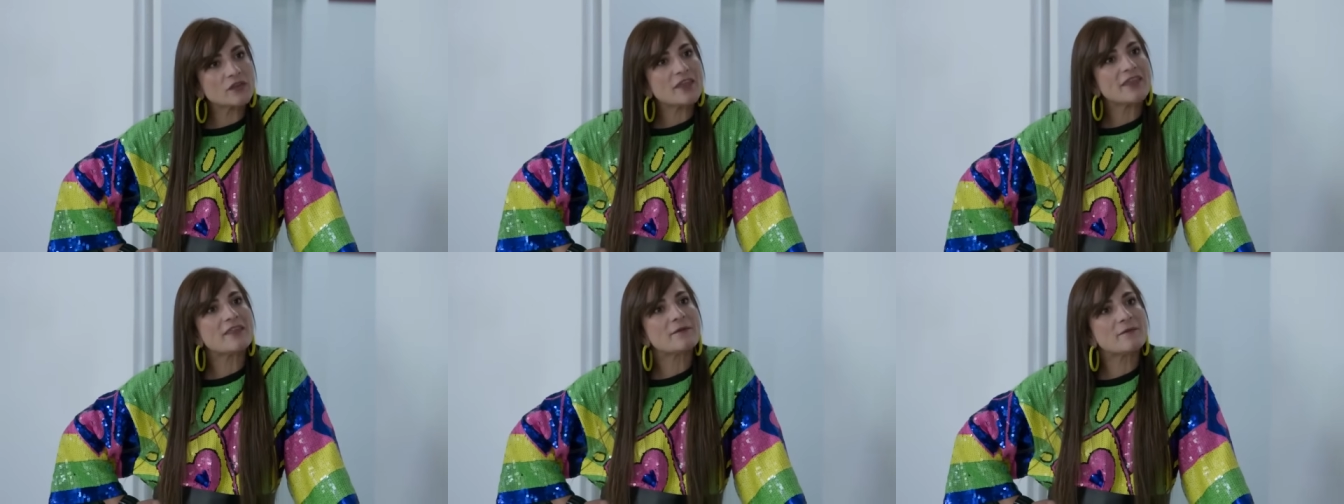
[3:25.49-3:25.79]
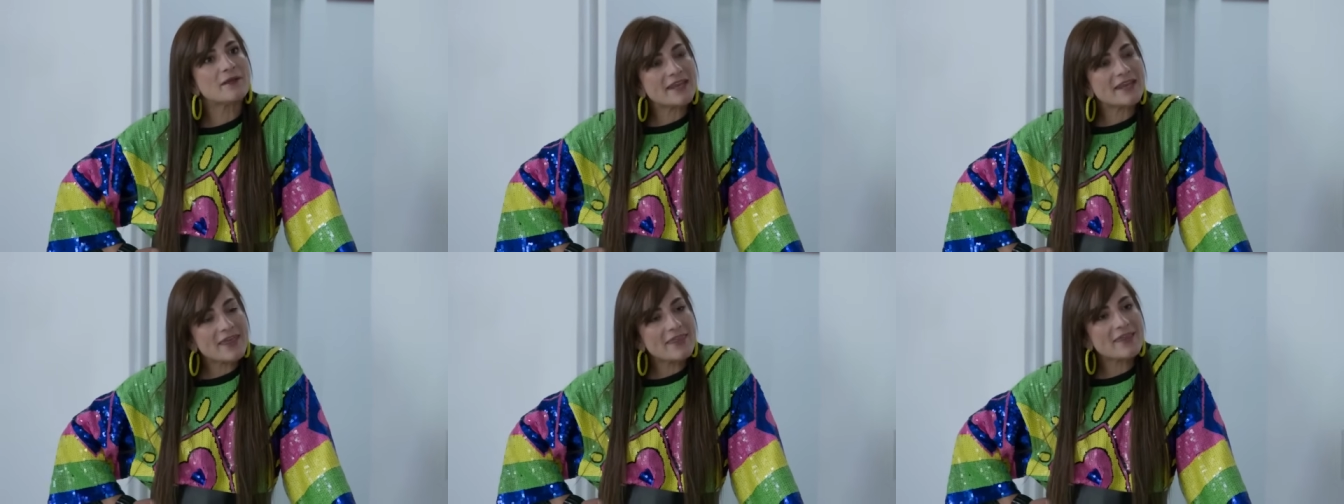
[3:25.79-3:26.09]
te
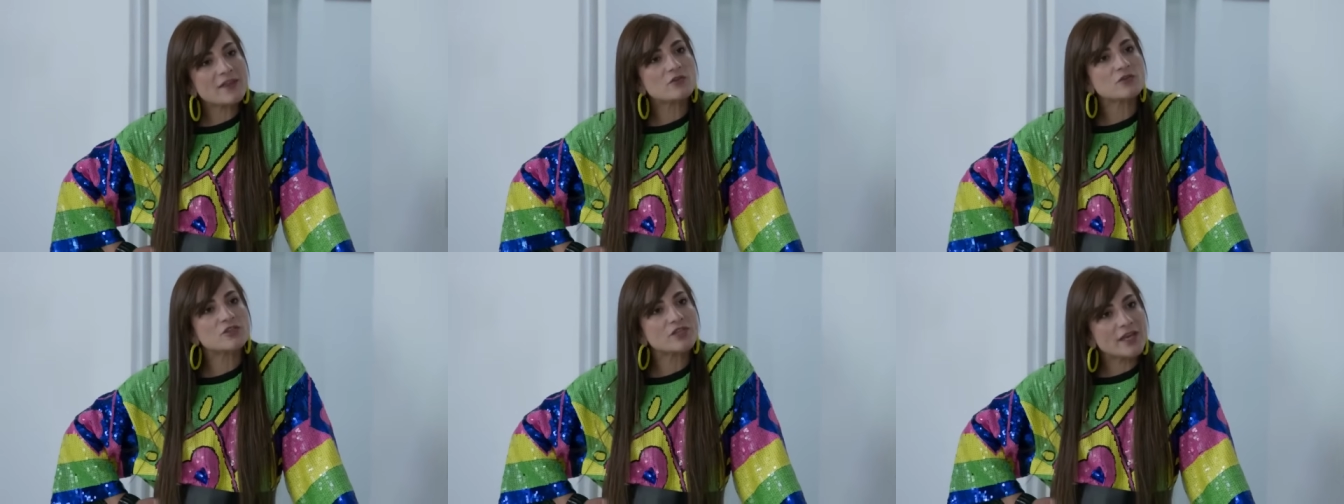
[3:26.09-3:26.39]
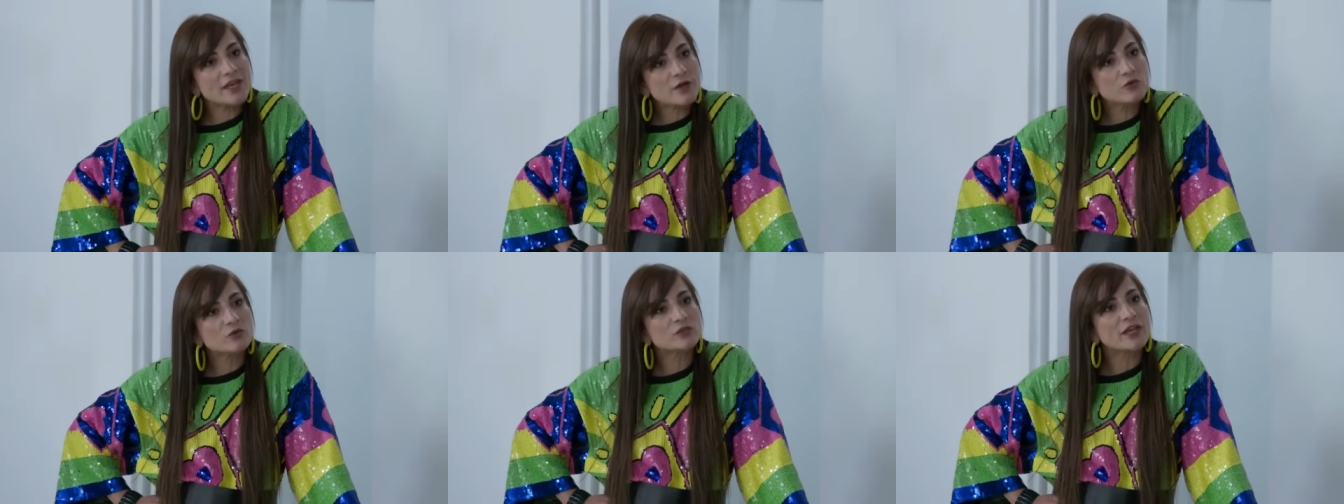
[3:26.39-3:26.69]
debería de
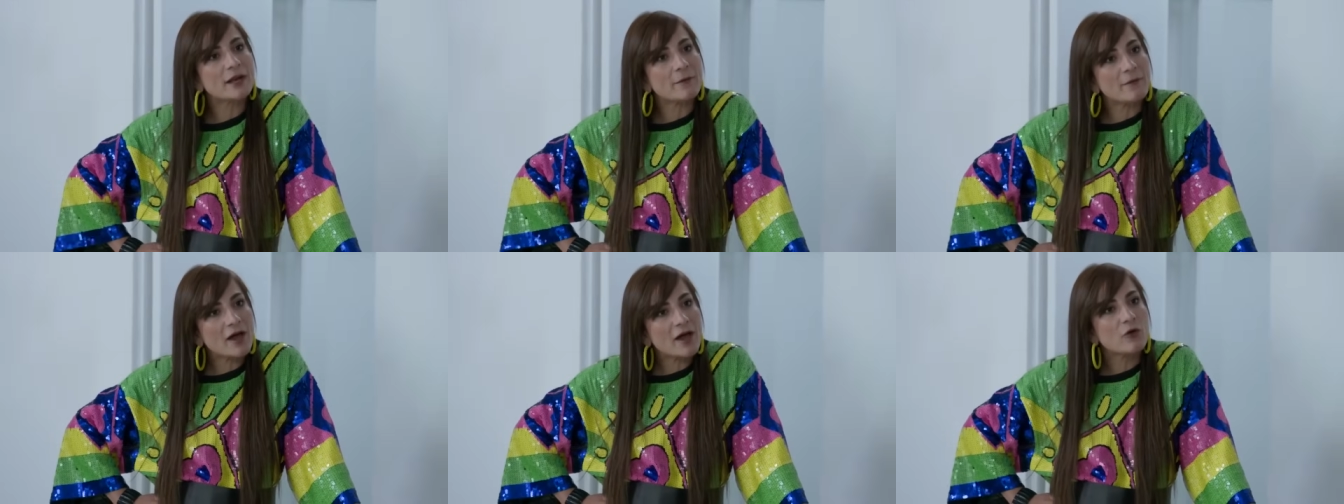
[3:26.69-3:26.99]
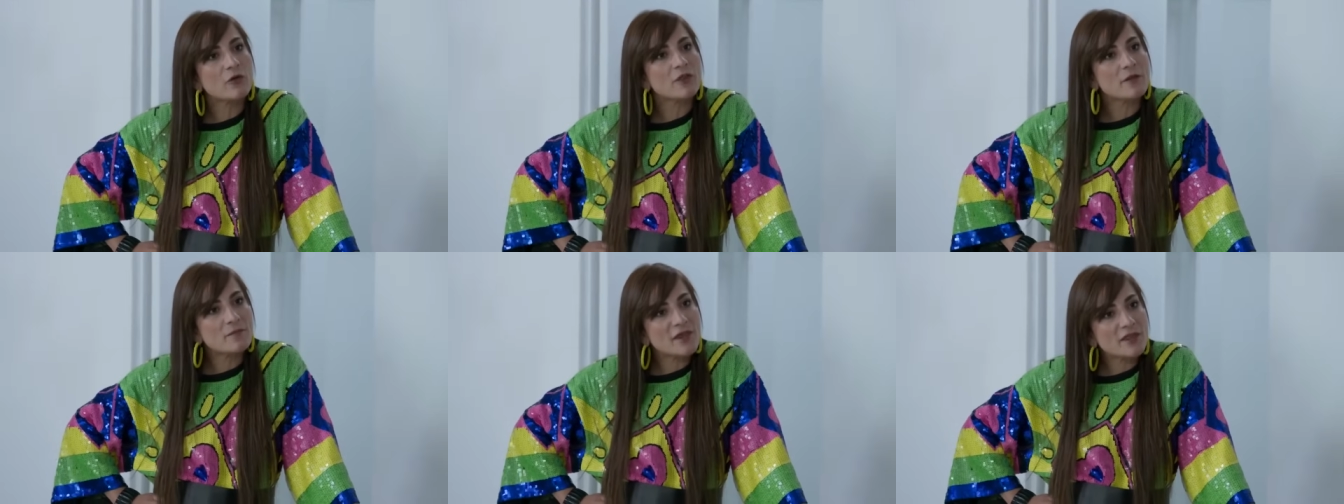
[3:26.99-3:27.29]
conseguir un
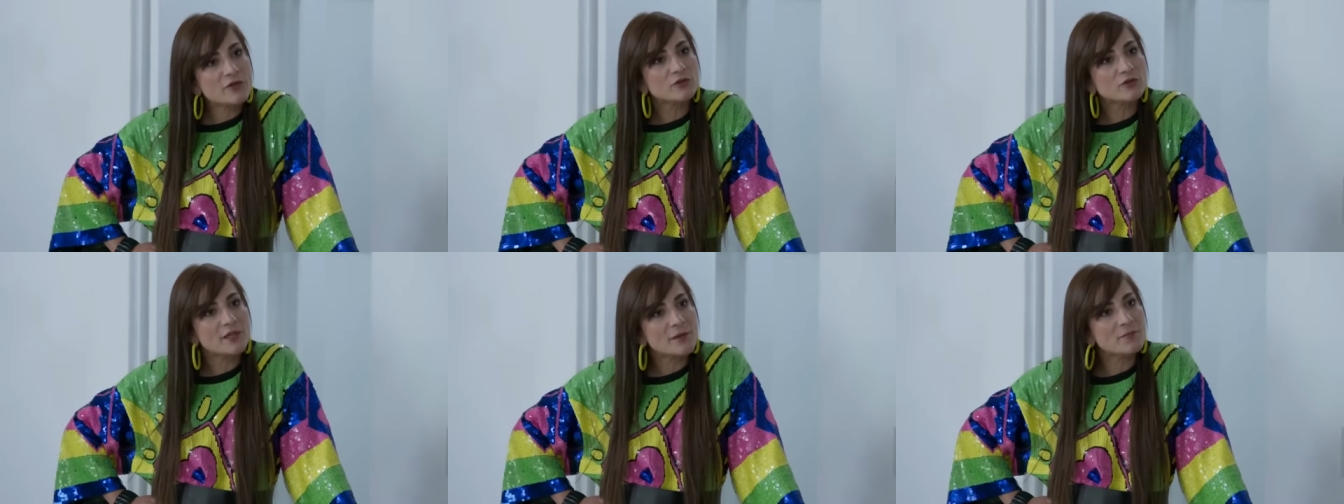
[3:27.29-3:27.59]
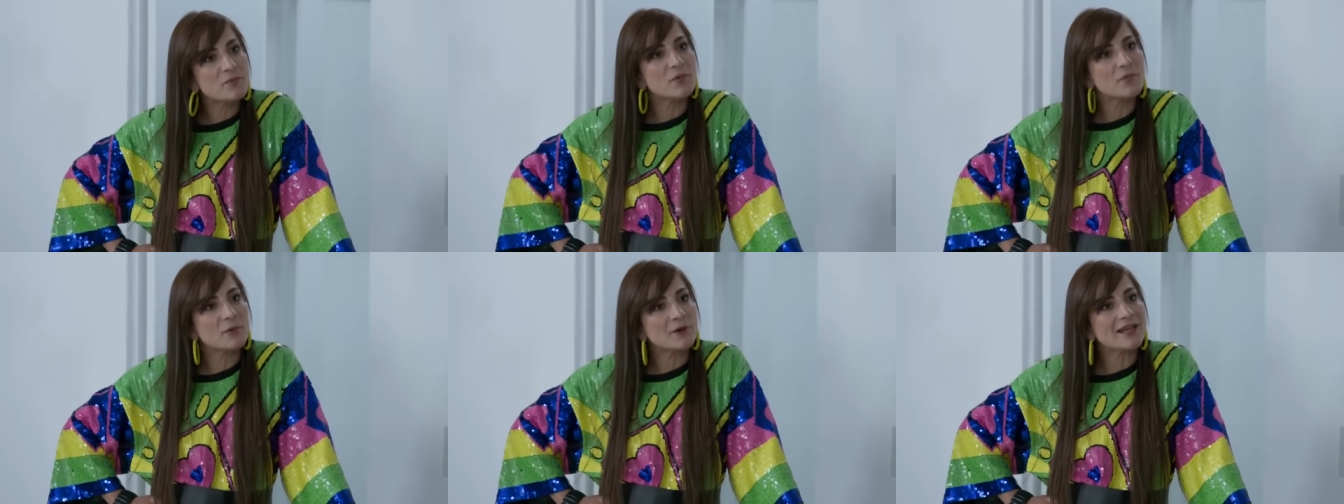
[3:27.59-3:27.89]
trabajo de medio
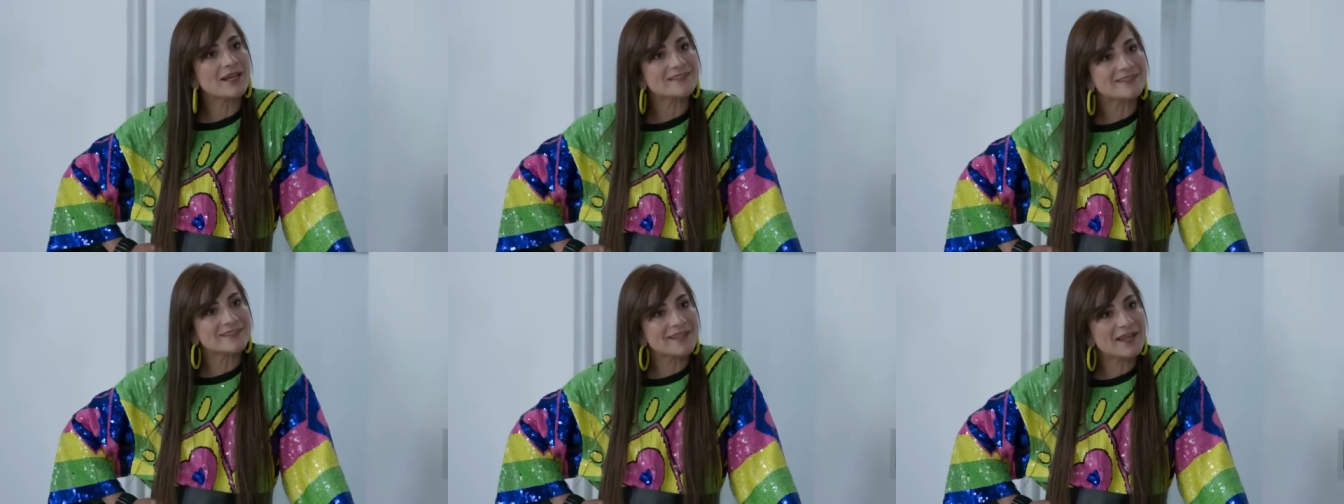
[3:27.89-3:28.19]
tiempo por las